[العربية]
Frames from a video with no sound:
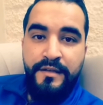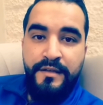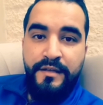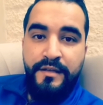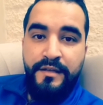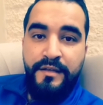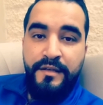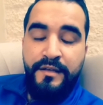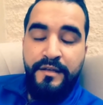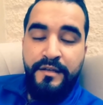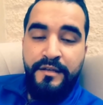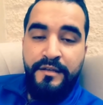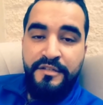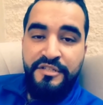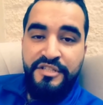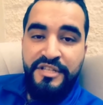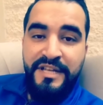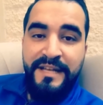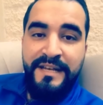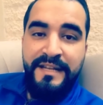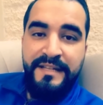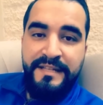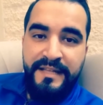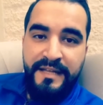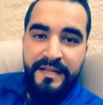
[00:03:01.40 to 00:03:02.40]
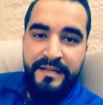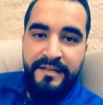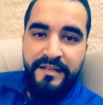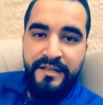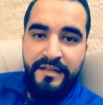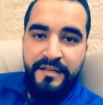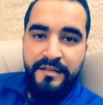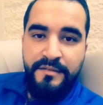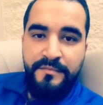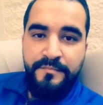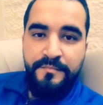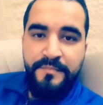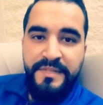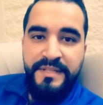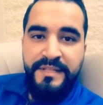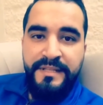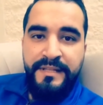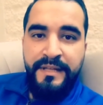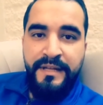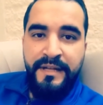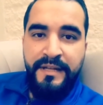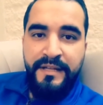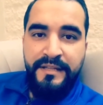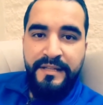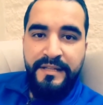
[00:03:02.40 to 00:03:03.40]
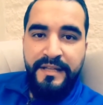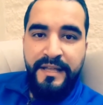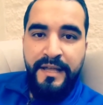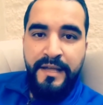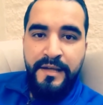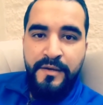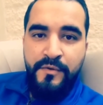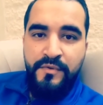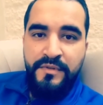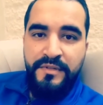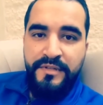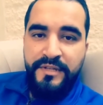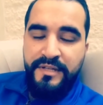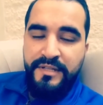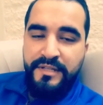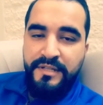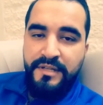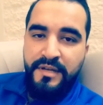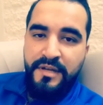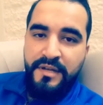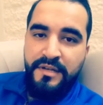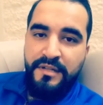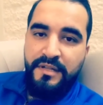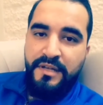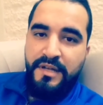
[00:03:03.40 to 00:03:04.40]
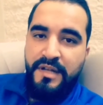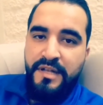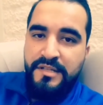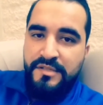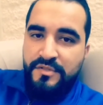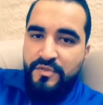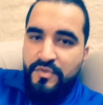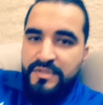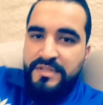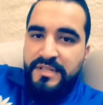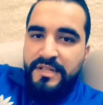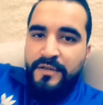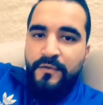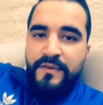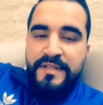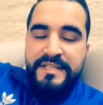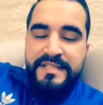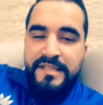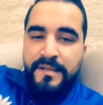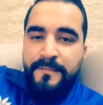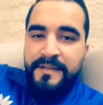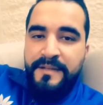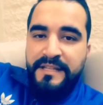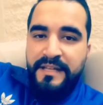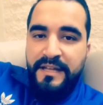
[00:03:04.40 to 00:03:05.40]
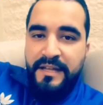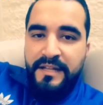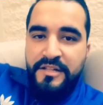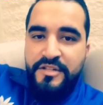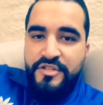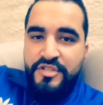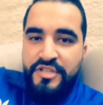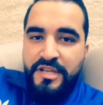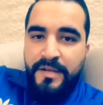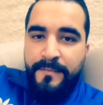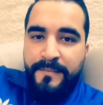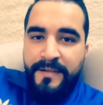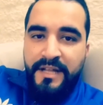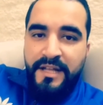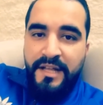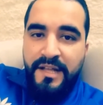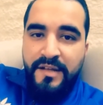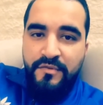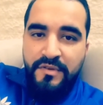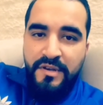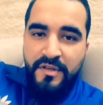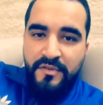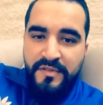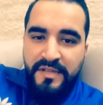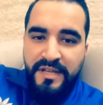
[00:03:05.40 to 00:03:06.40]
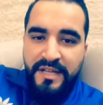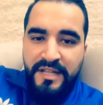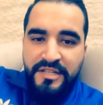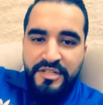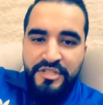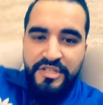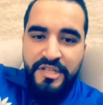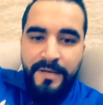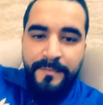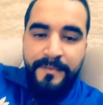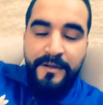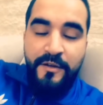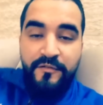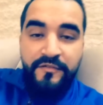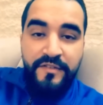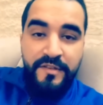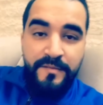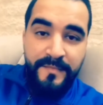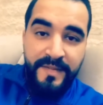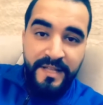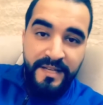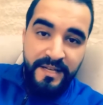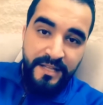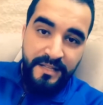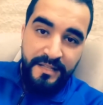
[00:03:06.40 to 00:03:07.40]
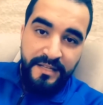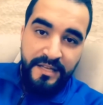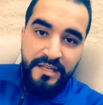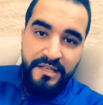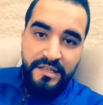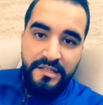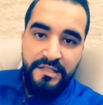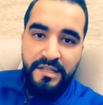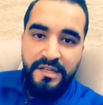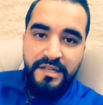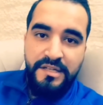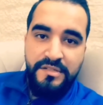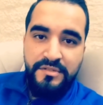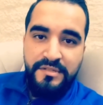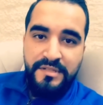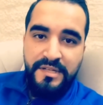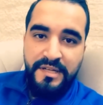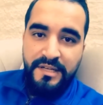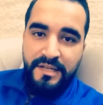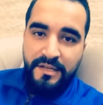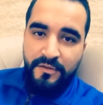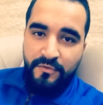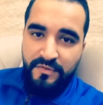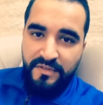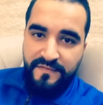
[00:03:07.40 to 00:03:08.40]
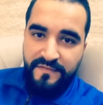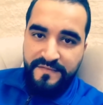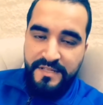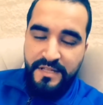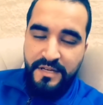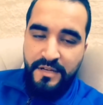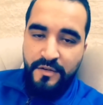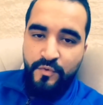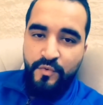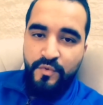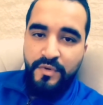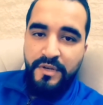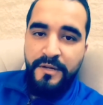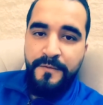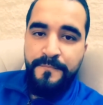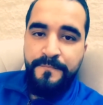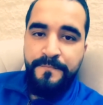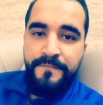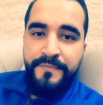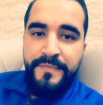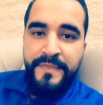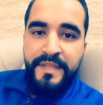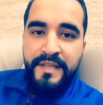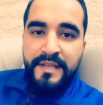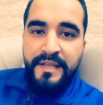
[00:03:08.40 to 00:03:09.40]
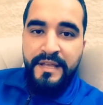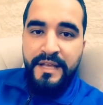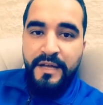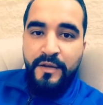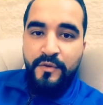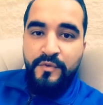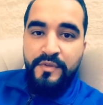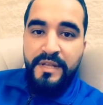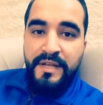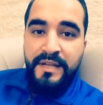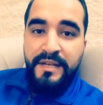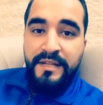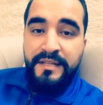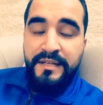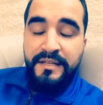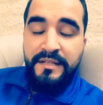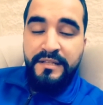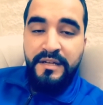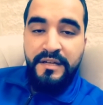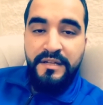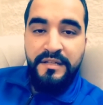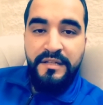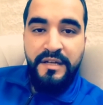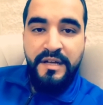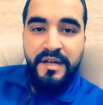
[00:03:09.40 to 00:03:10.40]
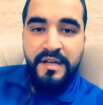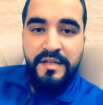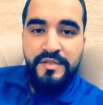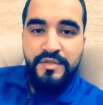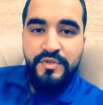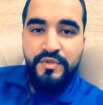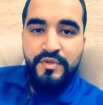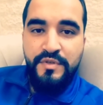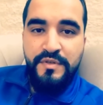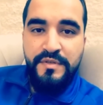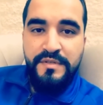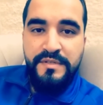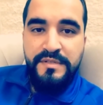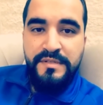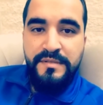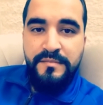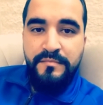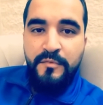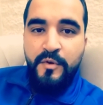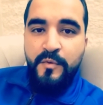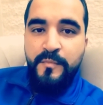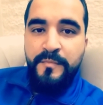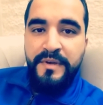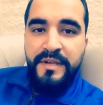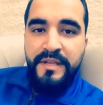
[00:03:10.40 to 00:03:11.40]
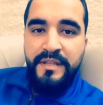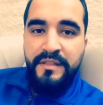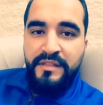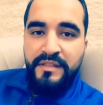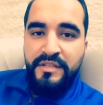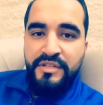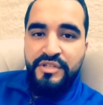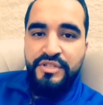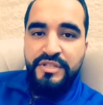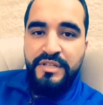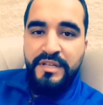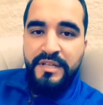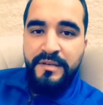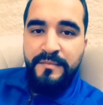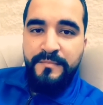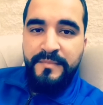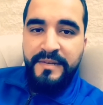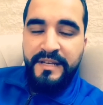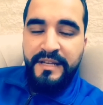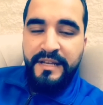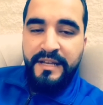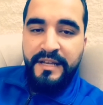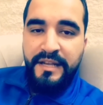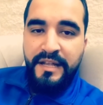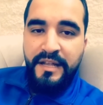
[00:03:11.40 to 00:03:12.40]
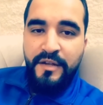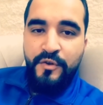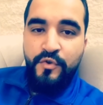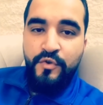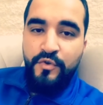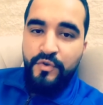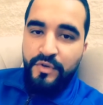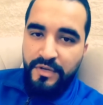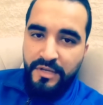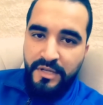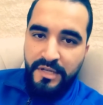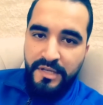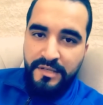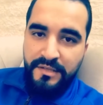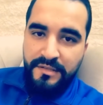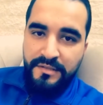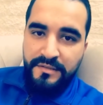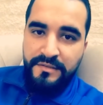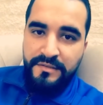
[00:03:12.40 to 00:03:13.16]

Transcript: إيه، شغله تانية بدك تحاول تختار تخصص لو لسه ما دخلت جامعه او لو دخلت جامعه في امكانيه تغير تخصصك لو انت في سنه اولى او تانية تختار تخصص ممكن تشتغل من خلاله اونلاين